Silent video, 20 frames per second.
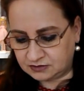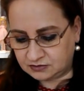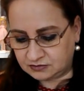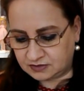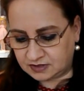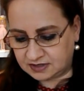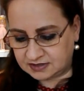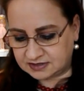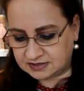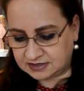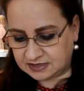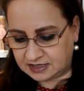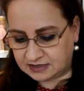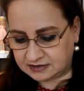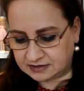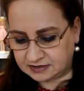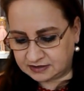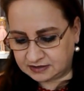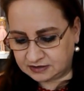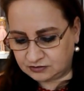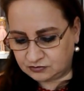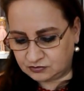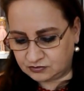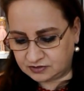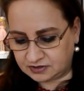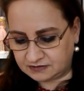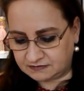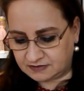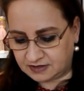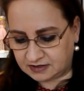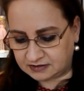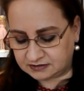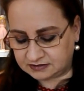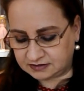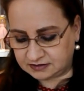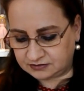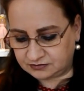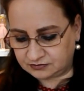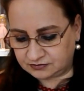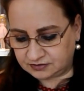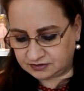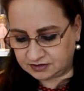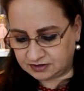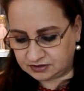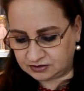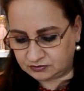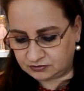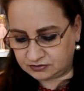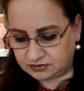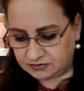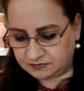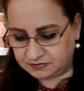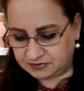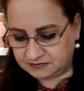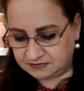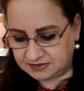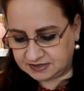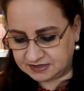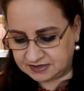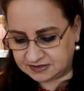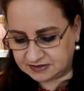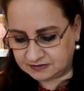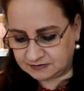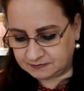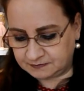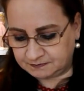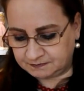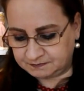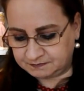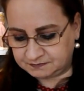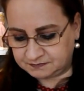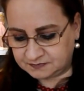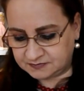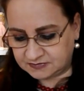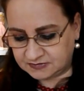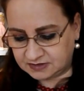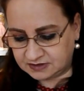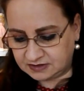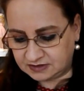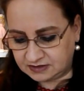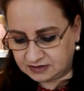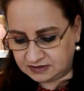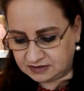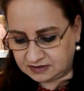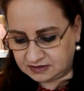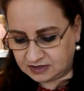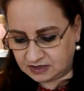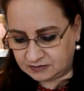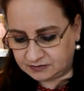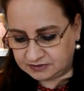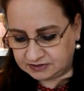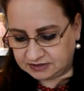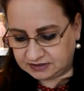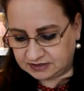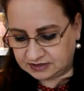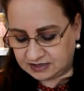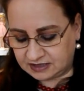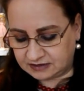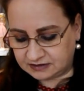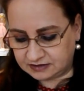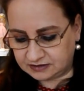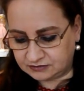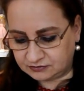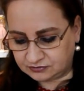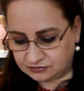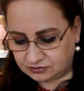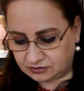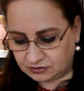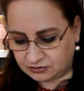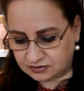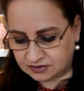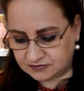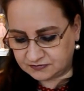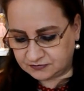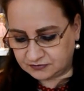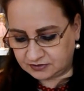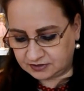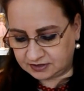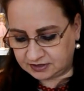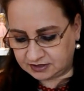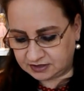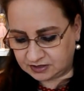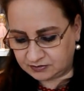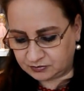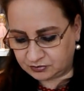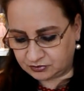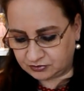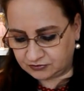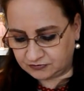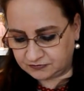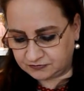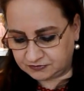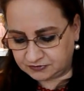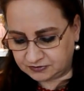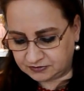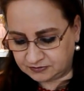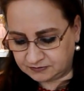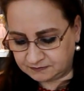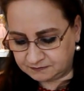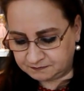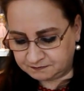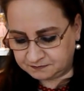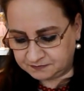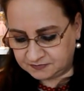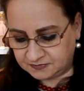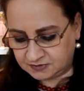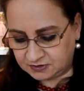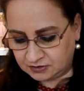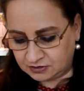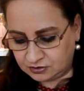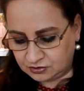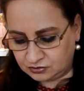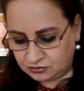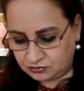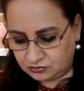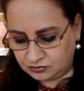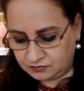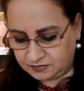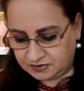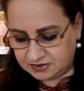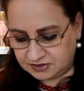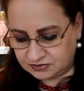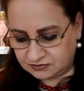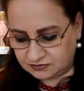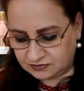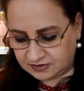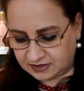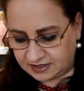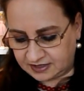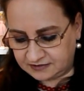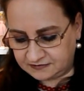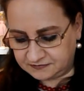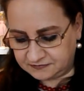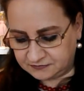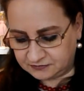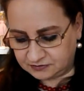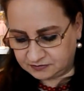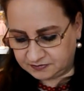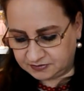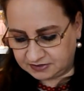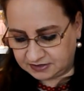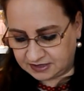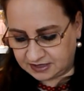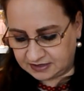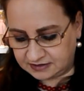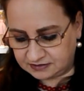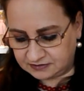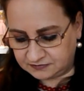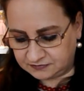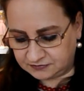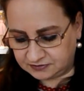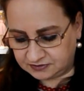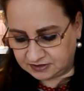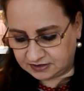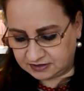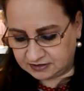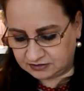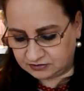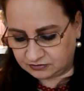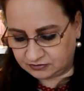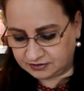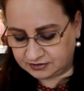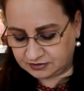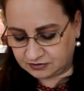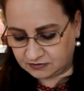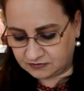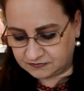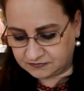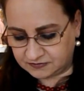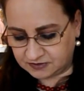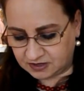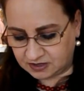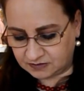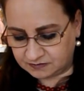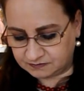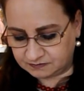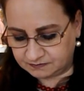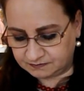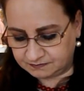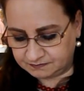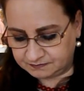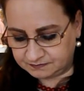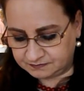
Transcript: Du hast lange genug gewartet und Geduld bewiesen. Ich habe dich lange und ausführlich geprüft. Nun bist du reif und bereit für deine neuen Aufgaben.